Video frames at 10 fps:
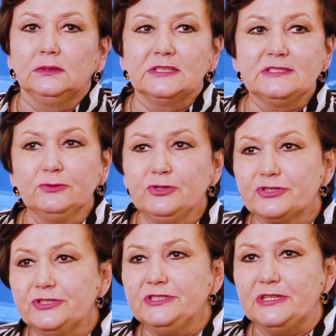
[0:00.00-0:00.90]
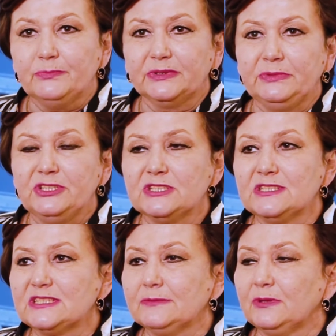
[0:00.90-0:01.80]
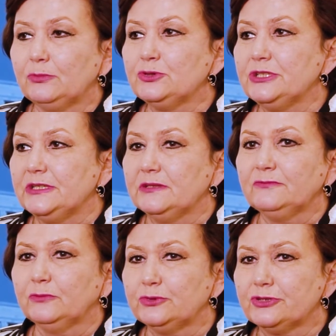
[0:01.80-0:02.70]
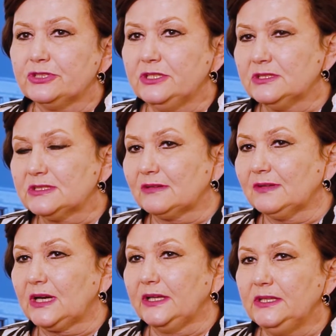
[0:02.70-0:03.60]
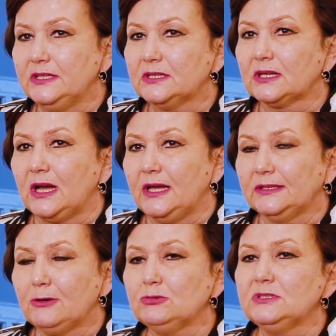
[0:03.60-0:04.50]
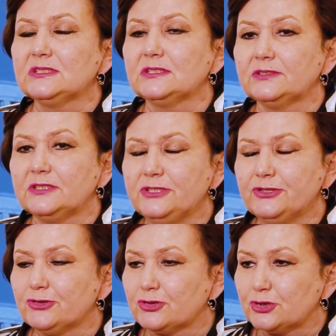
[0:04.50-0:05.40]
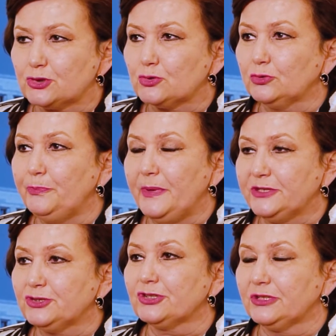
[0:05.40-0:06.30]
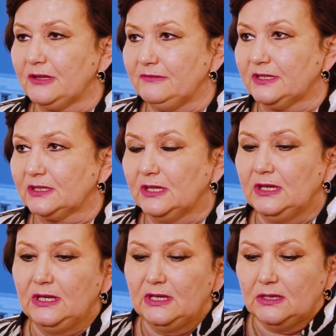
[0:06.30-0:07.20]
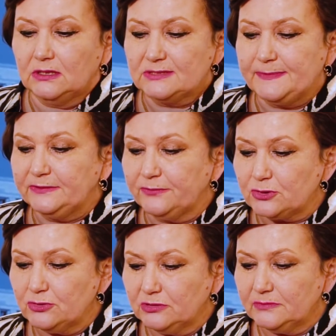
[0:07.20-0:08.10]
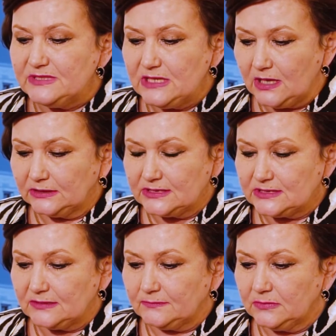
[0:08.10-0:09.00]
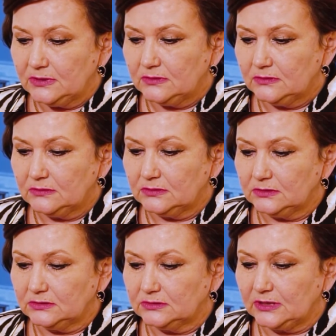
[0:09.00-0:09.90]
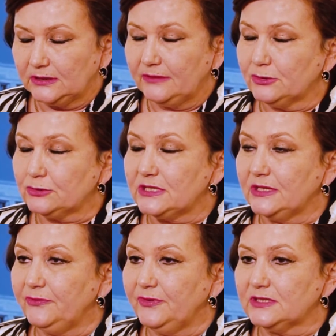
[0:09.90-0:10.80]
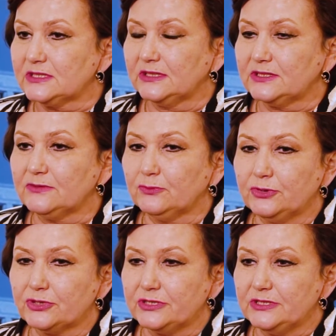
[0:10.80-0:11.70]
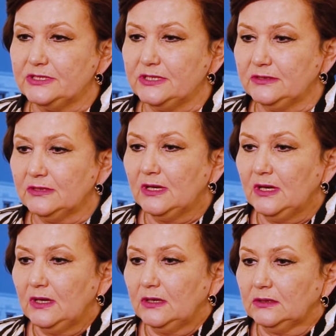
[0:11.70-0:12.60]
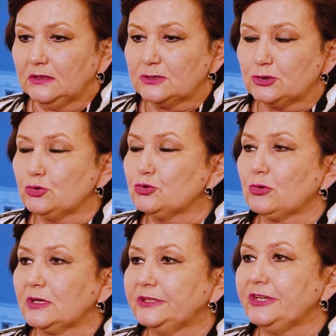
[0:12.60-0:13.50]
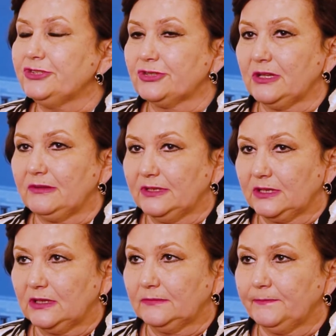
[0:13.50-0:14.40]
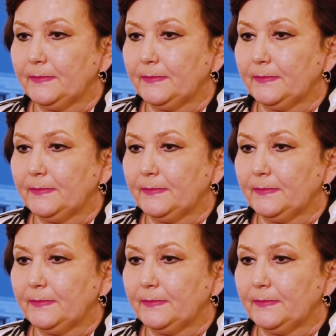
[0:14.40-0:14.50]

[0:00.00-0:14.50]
На сегодняшний день под медицинским наблюдением в учреждениях здравоохранения края находится 1605 человек. С подтвержденным диагнозом э, коронавирусной инфекции. на сегодняшний день 143 э, человека.